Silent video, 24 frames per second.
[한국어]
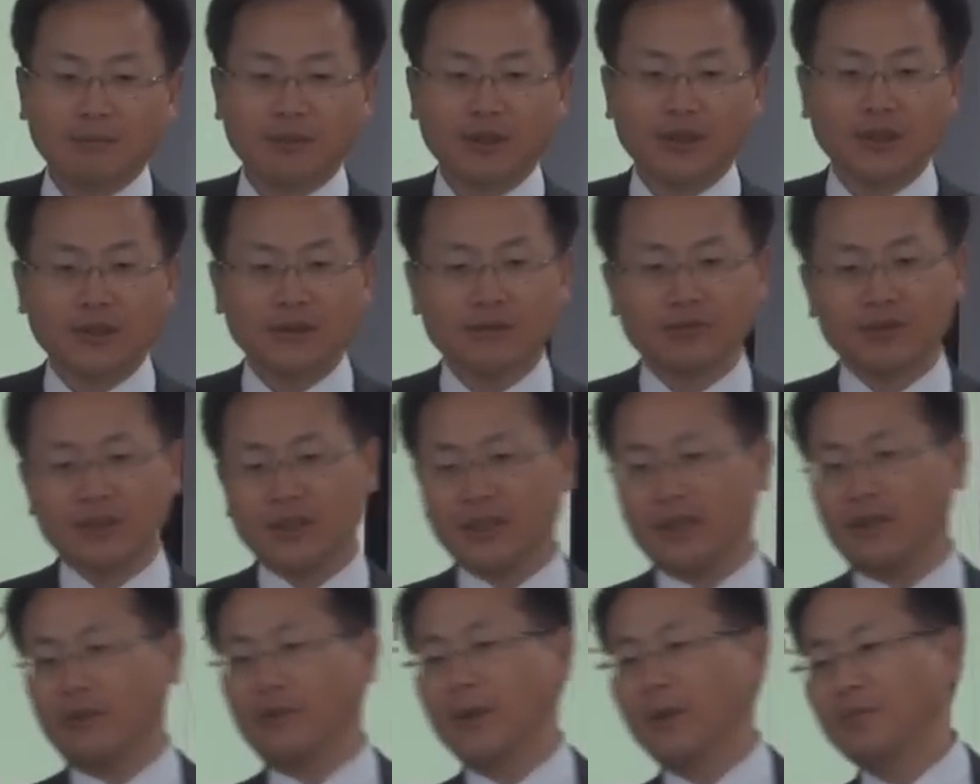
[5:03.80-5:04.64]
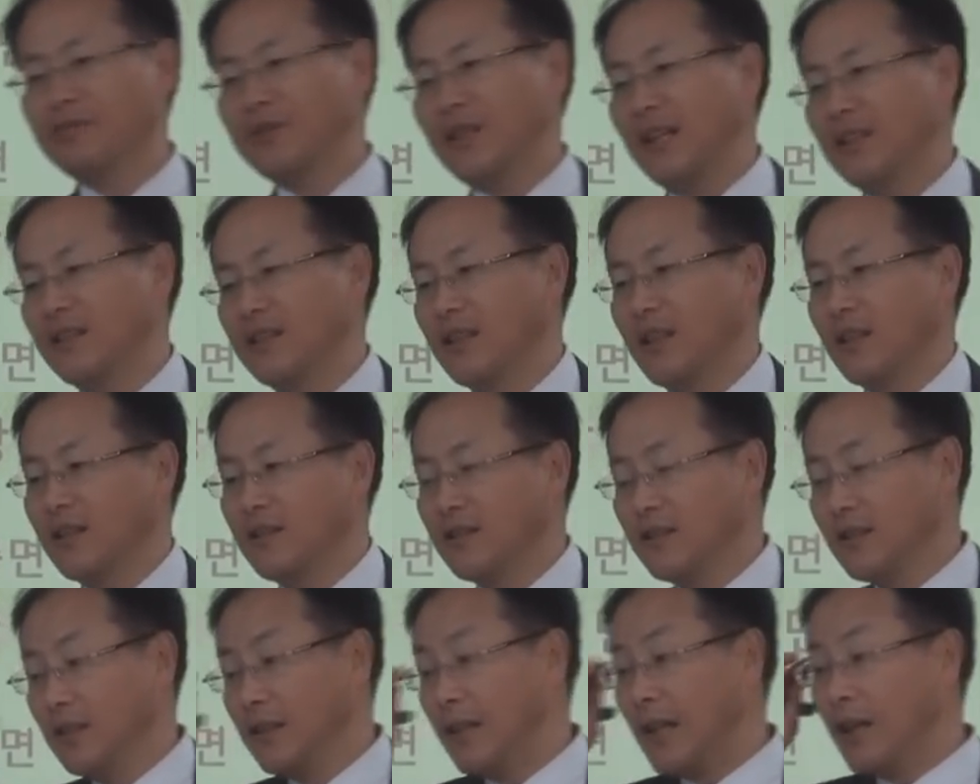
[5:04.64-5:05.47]
일본에서 우리가
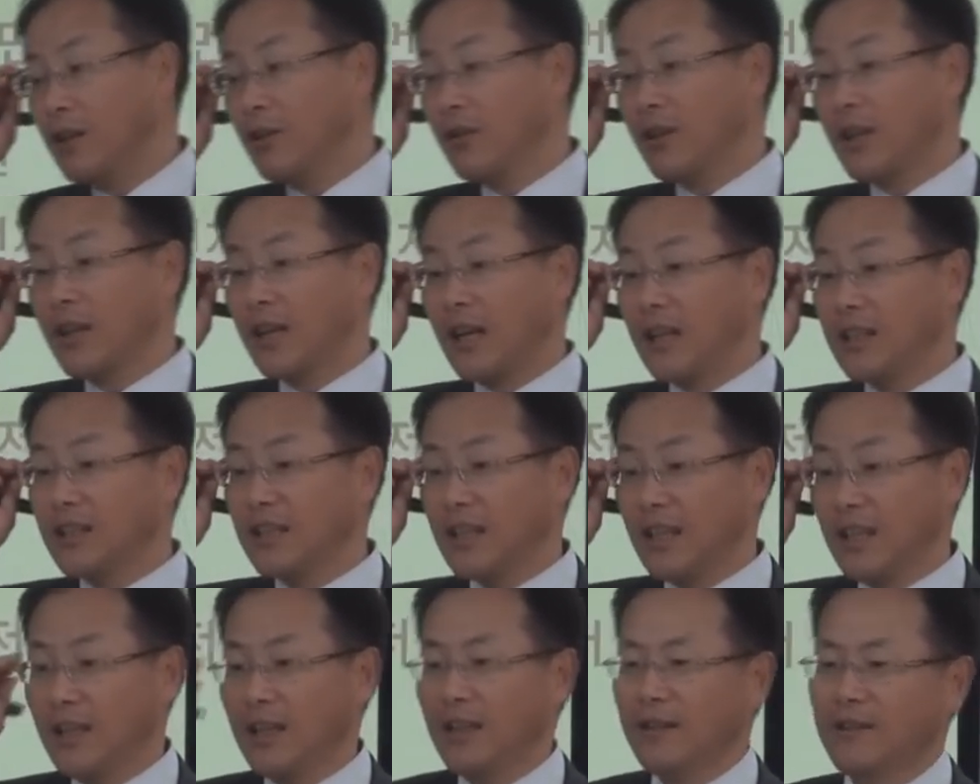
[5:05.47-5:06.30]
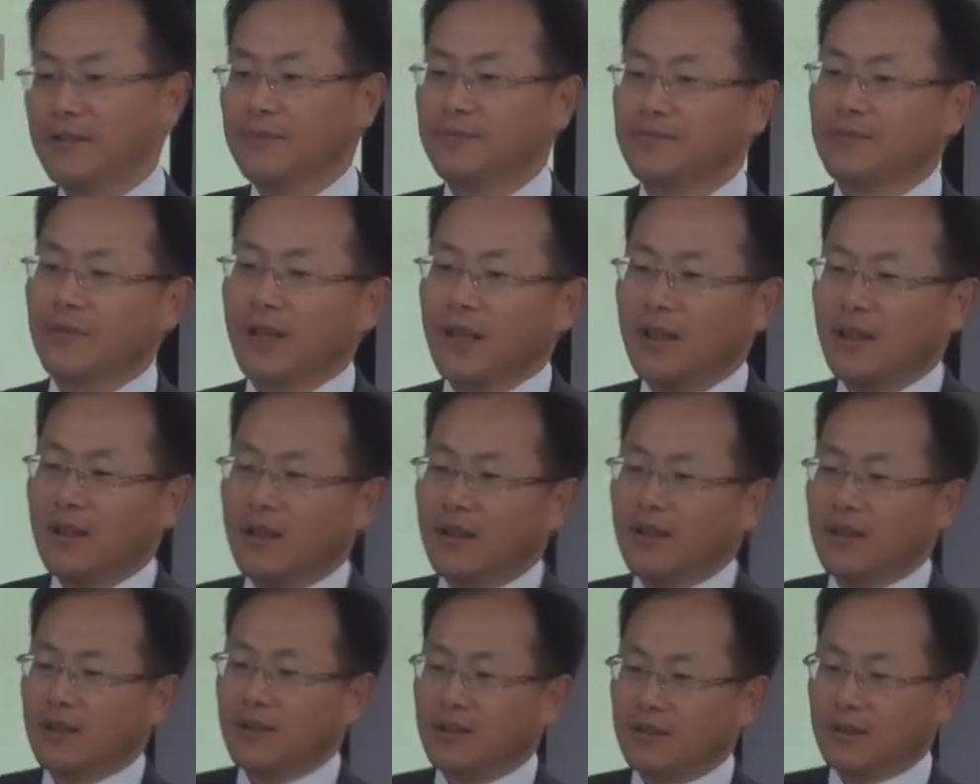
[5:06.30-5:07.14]
웹사이트라든지 상거래를 할 때
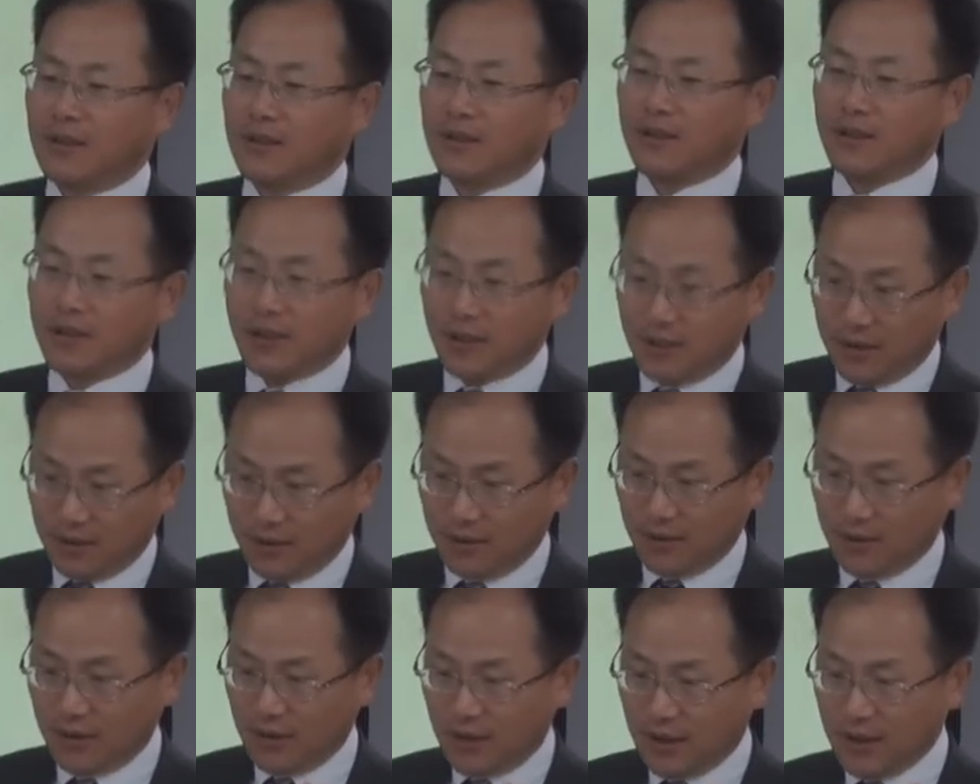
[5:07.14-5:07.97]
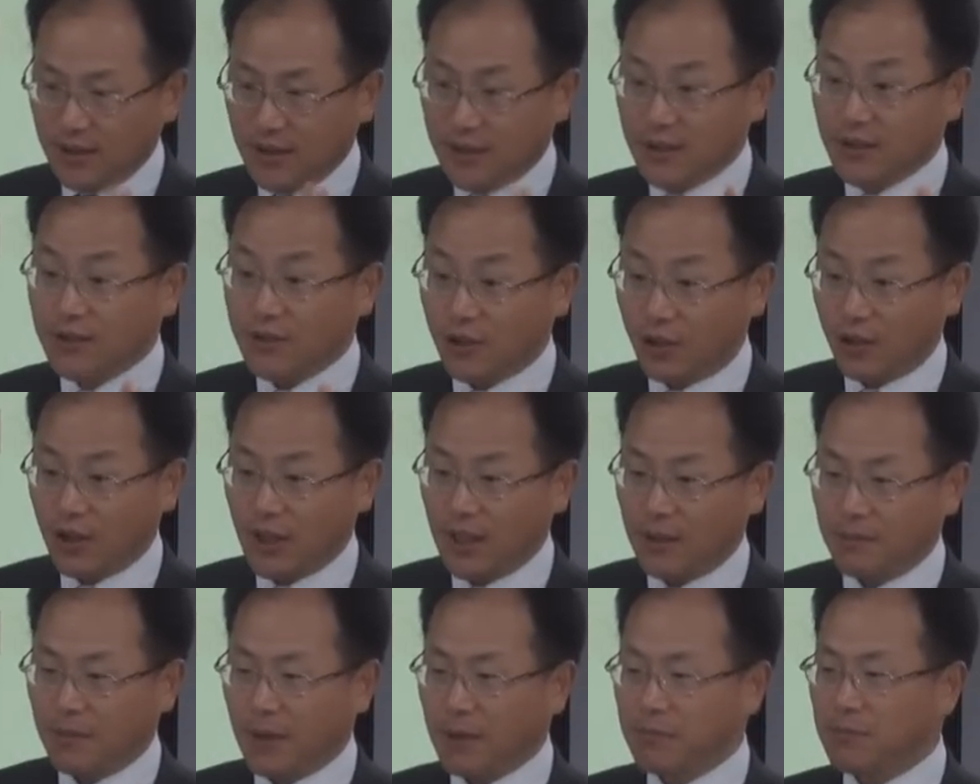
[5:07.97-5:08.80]
그런
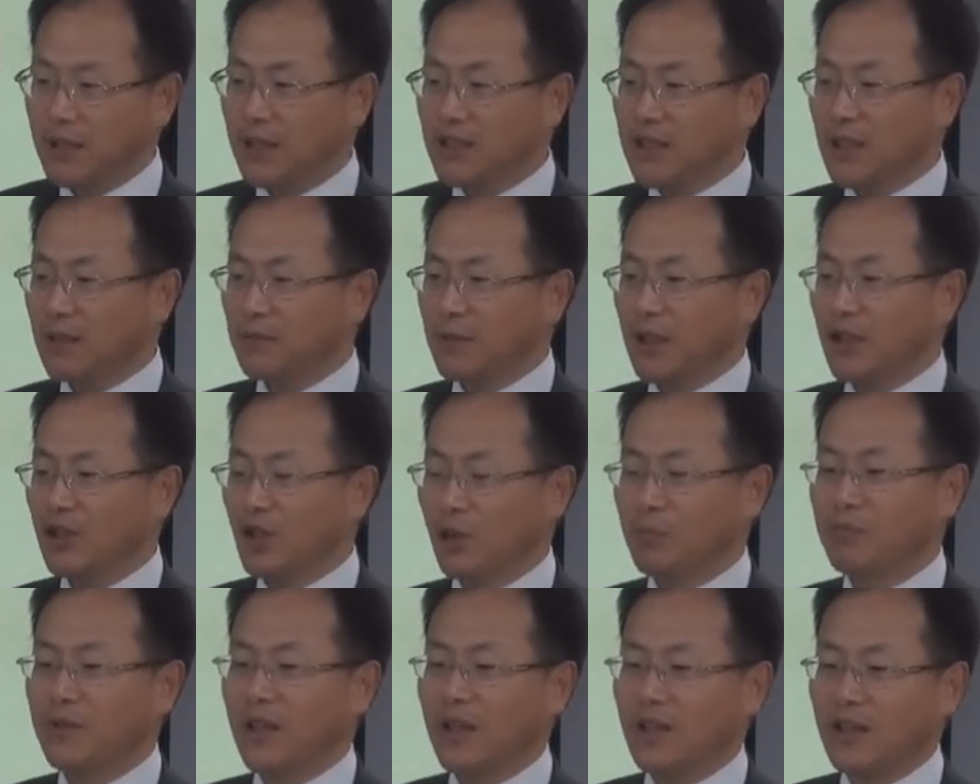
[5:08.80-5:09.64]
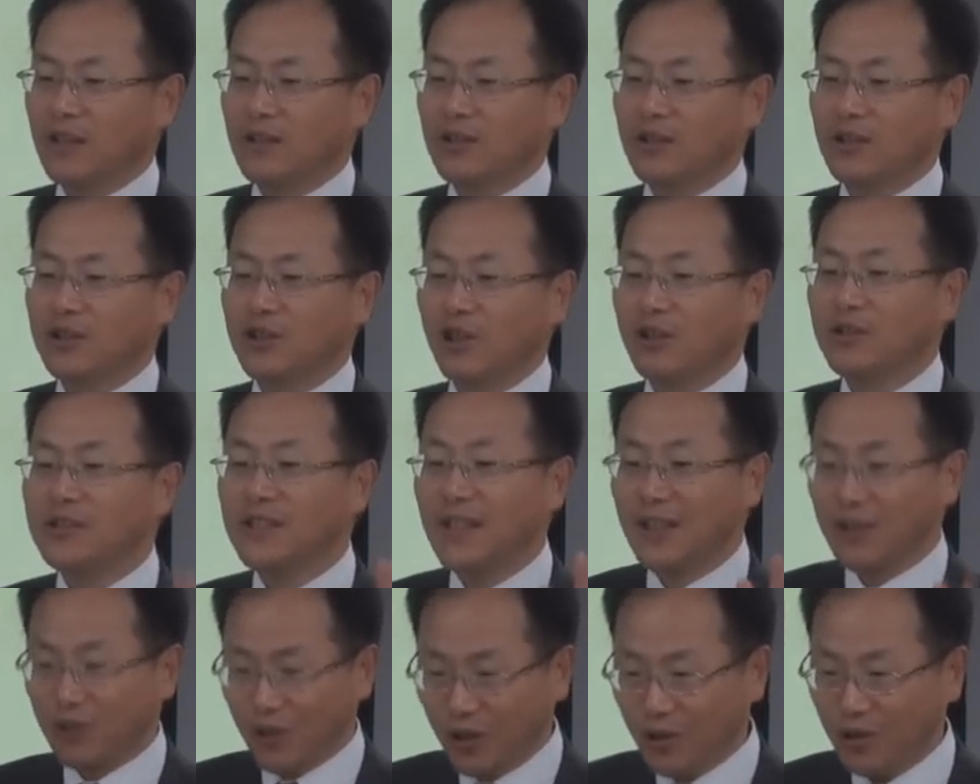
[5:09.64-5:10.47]
인증서가 100만 장밖에 없다라걸
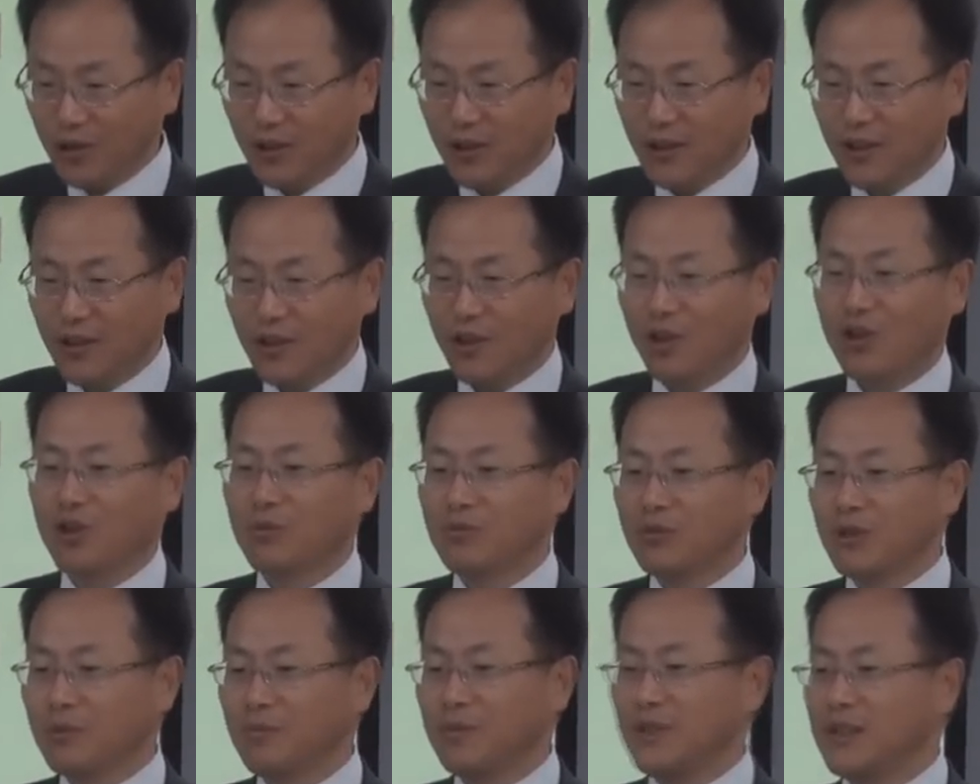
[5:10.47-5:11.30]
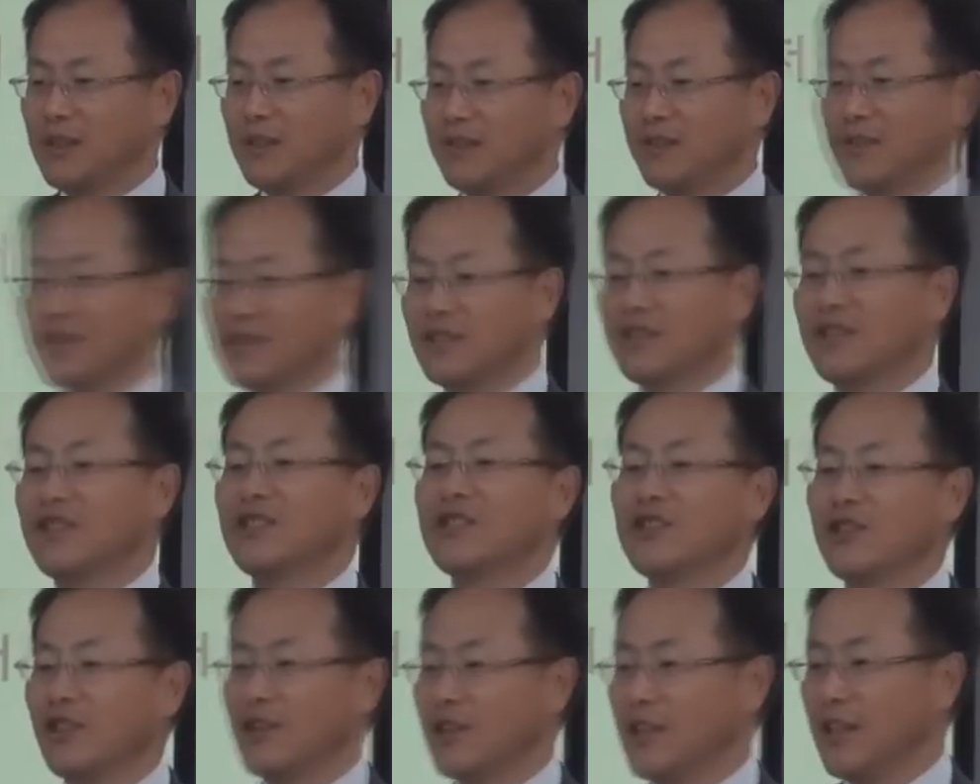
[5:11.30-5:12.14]
전제로 여러분들 비즈니스를
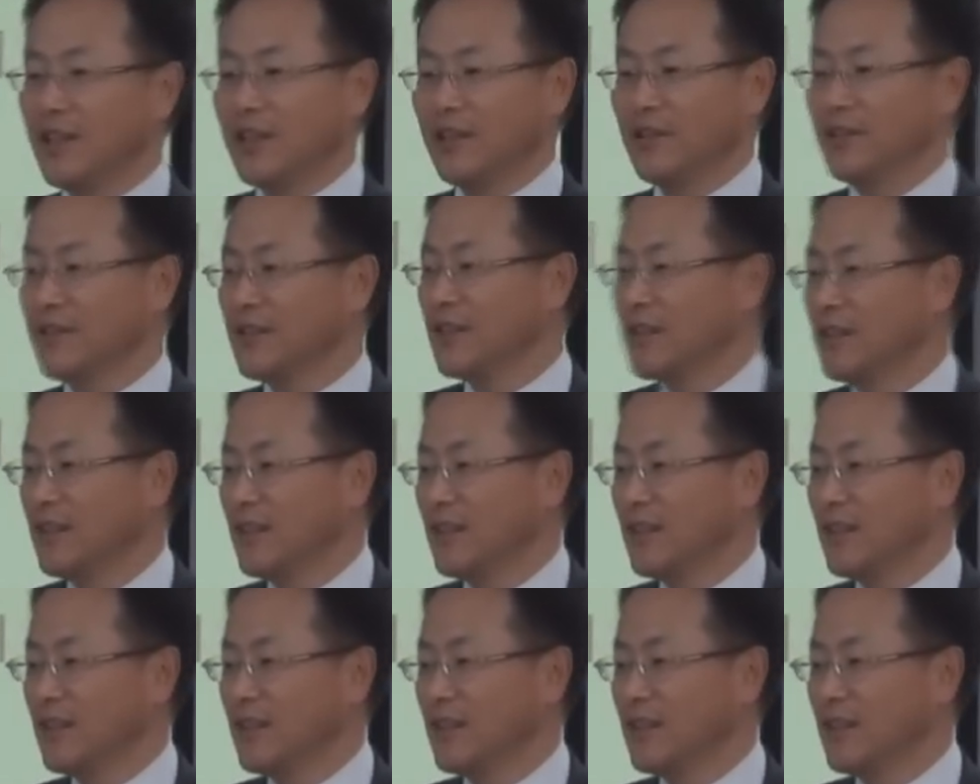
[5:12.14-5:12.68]
그리셔야 돼요.